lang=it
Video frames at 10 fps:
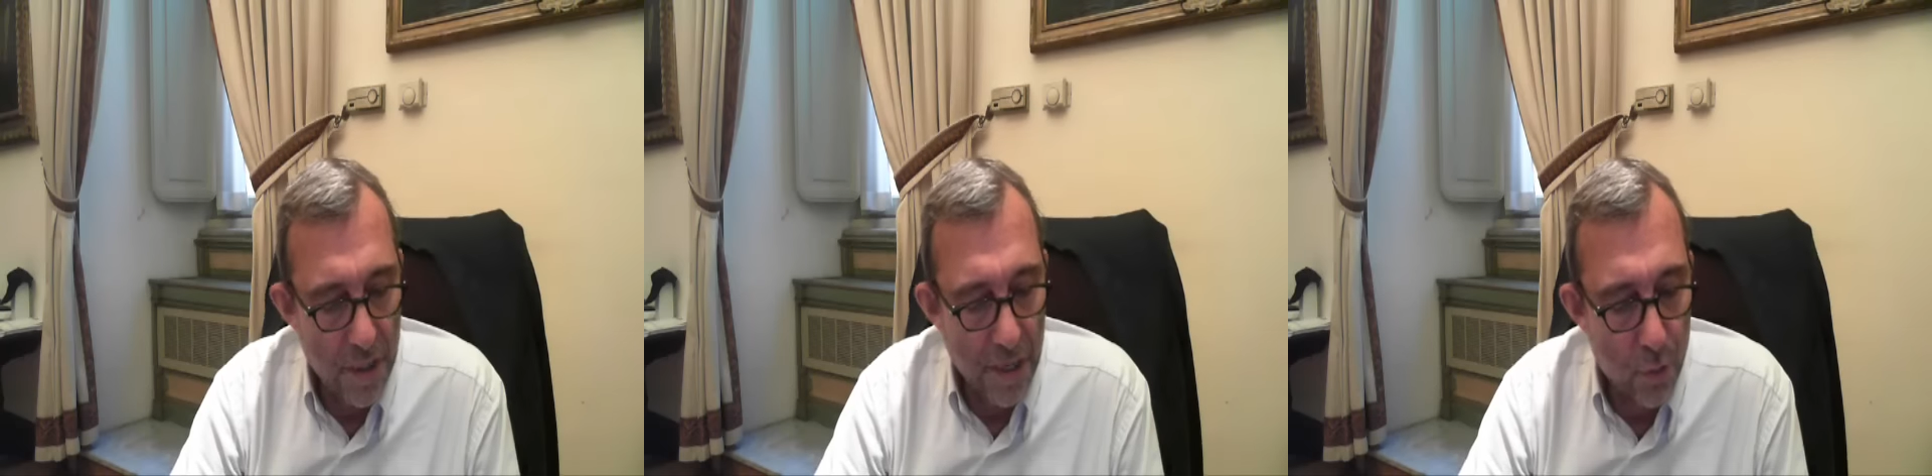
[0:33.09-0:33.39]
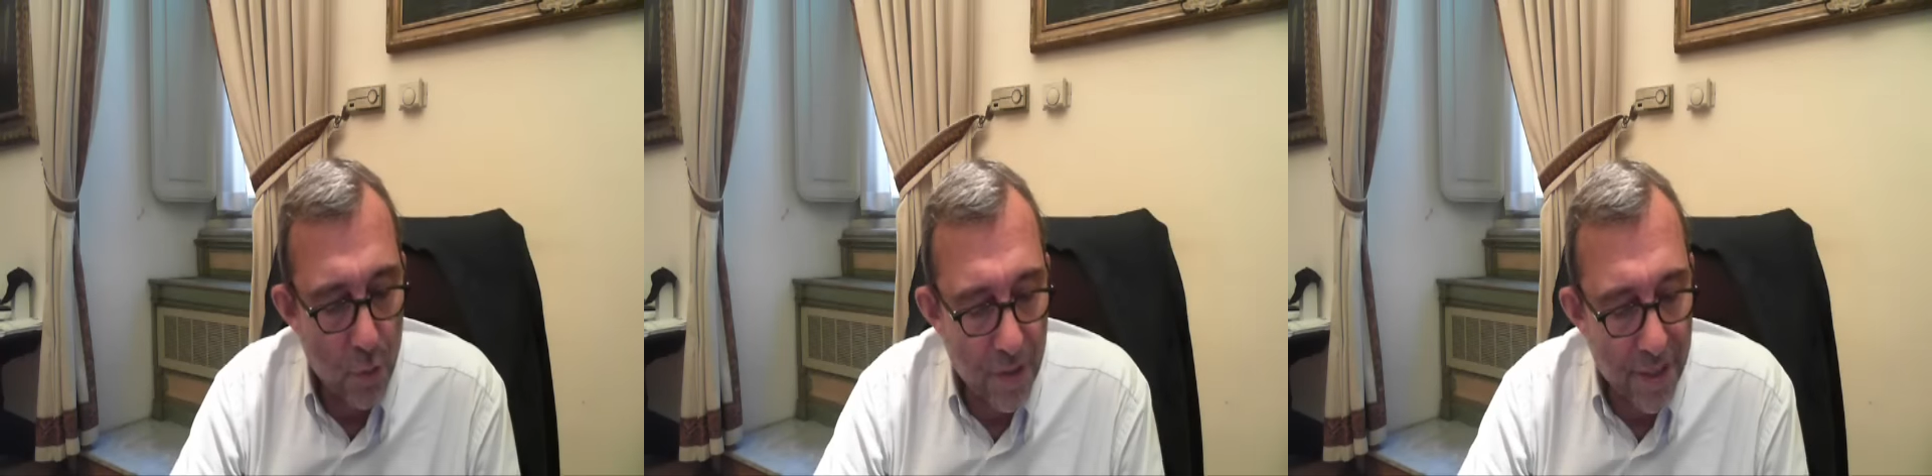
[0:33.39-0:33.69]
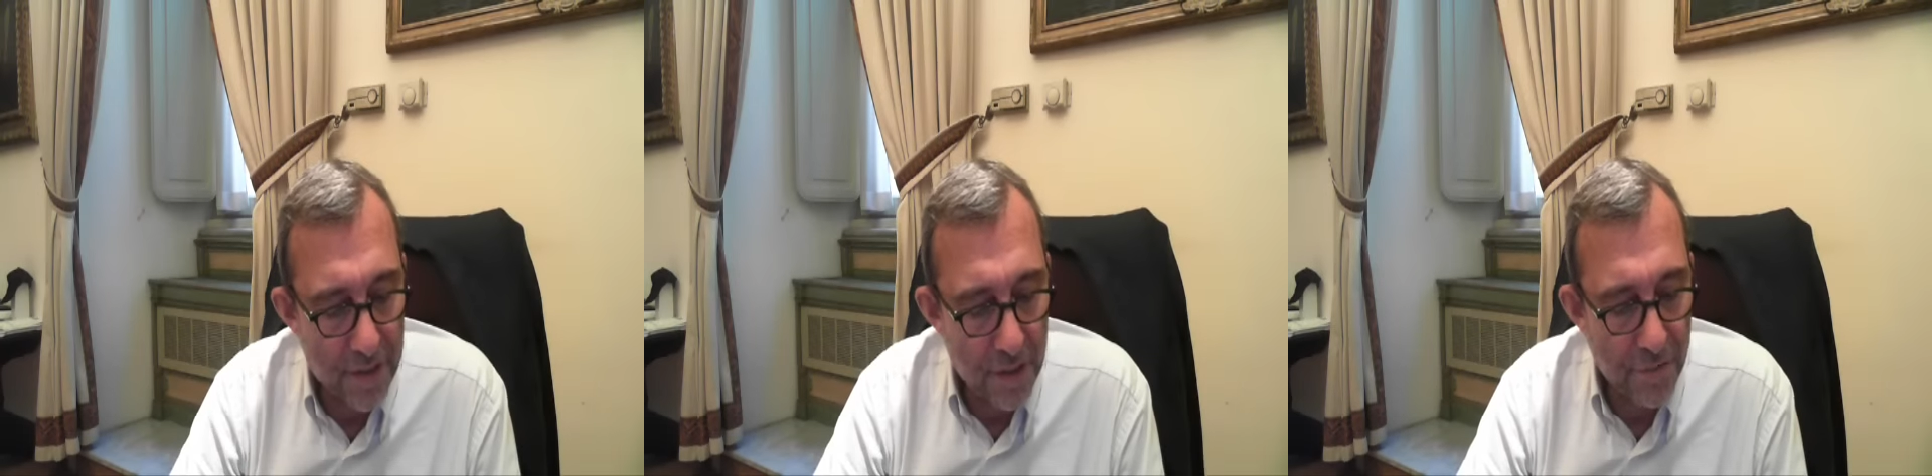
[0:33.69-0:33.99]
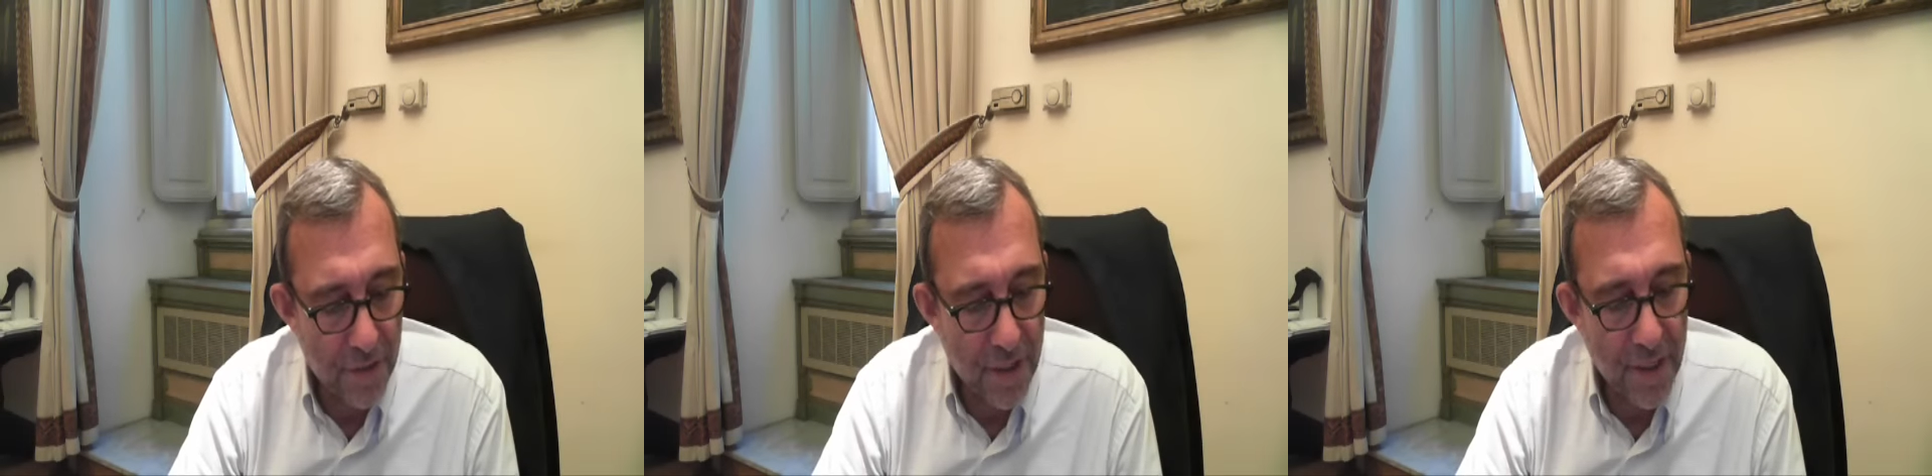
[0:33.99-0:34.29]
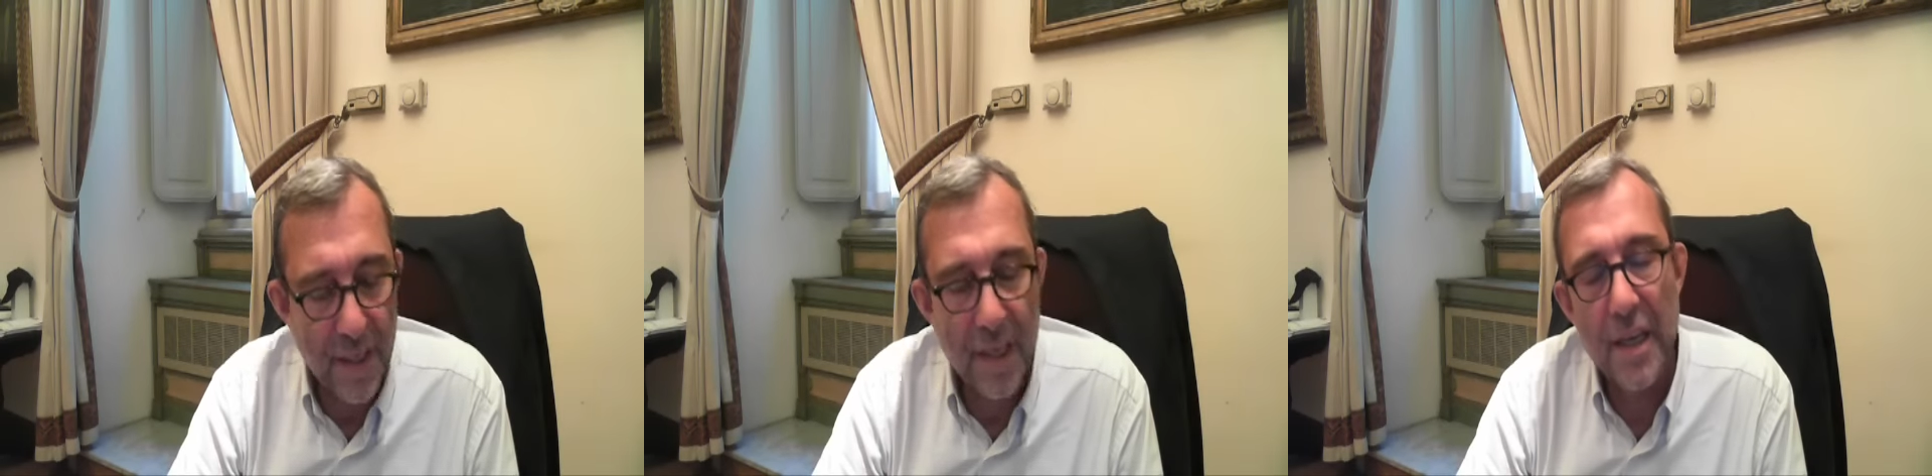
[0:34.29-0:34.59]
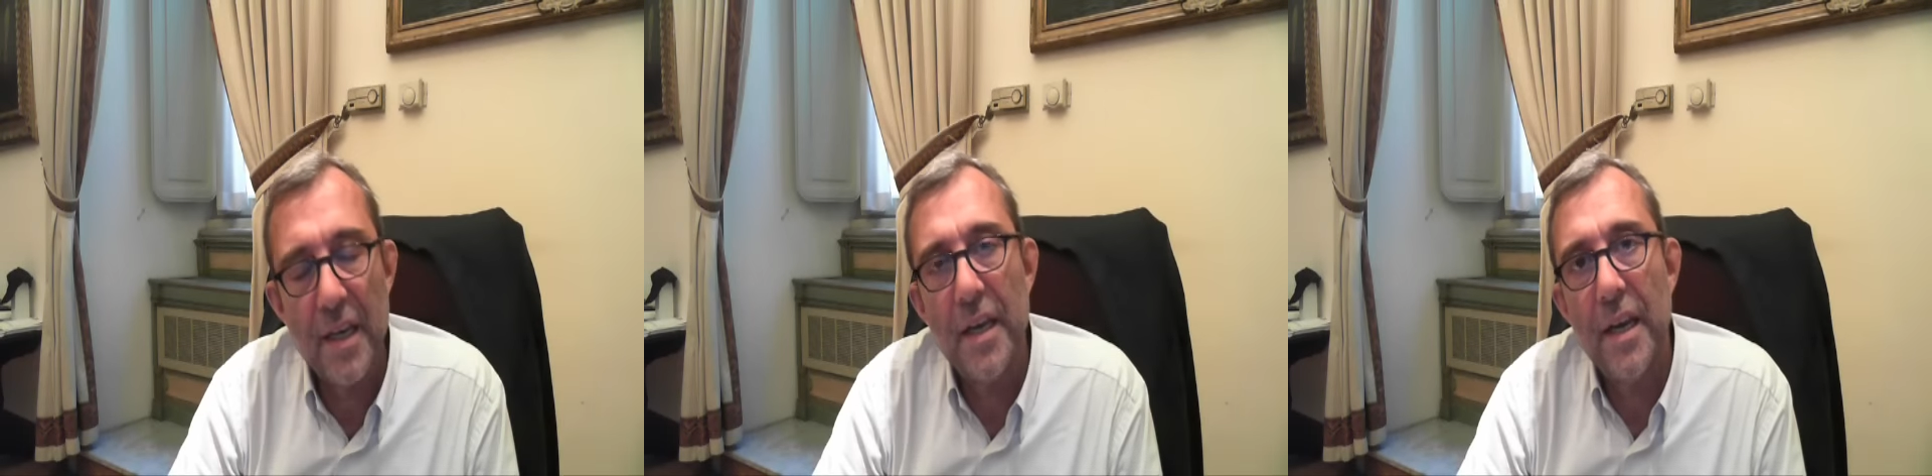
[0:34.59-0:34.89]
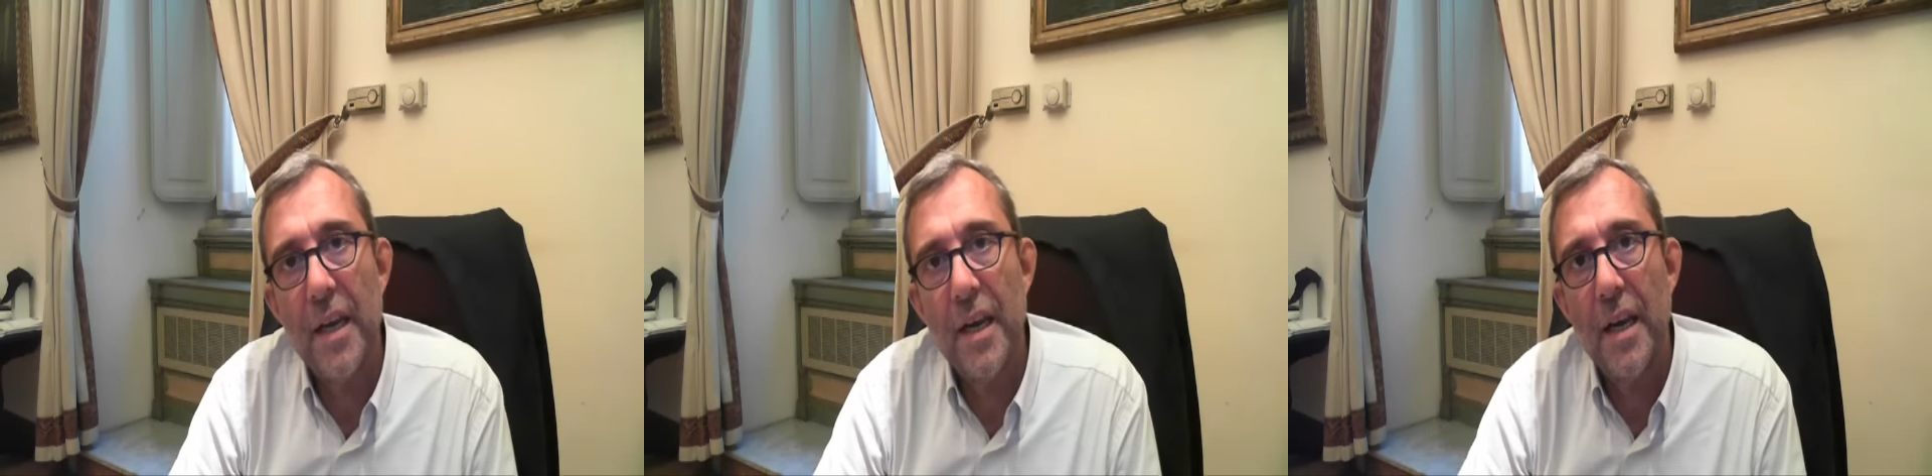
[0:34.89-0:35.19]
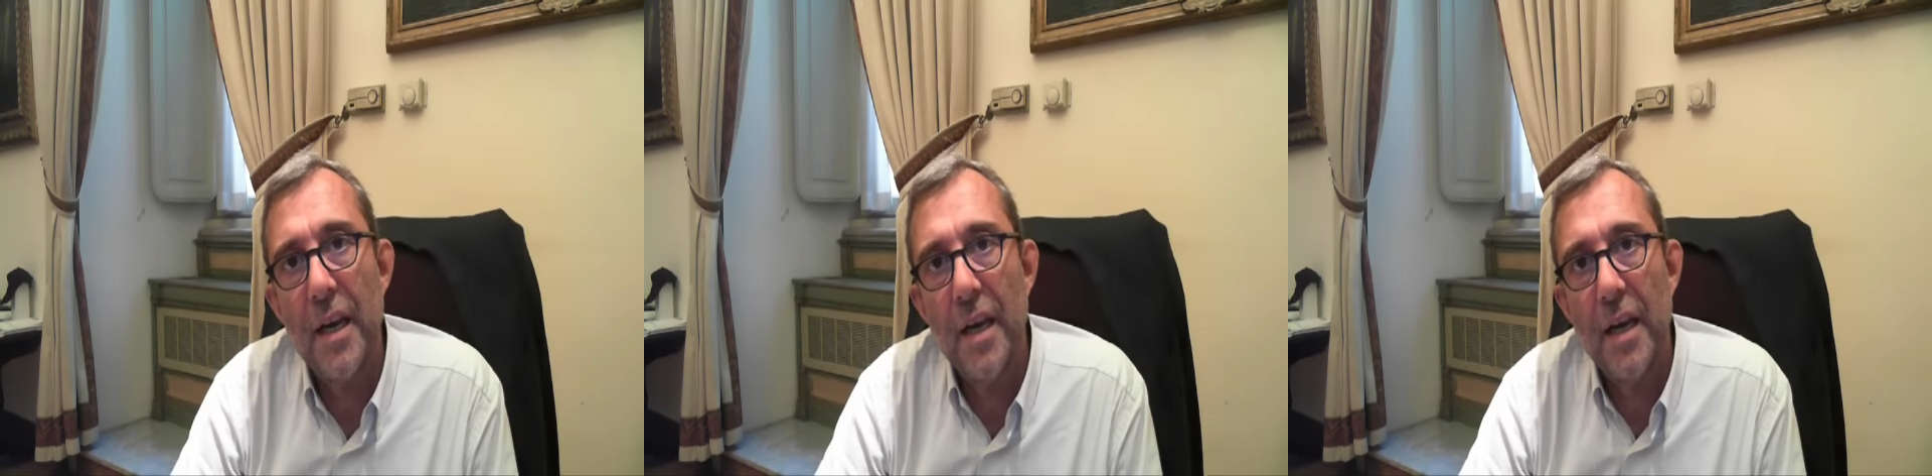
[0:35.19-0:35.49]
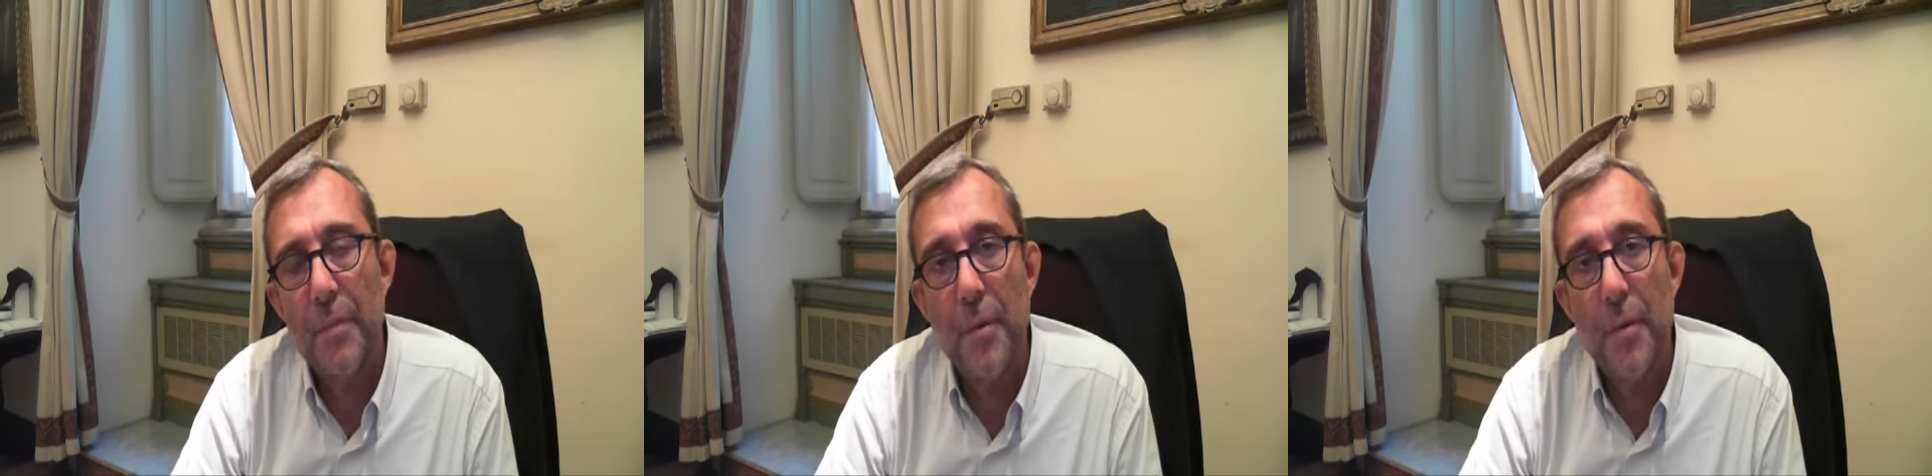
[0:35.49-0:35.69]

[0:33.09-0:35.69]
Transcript: alcune ratifiche e nel eh,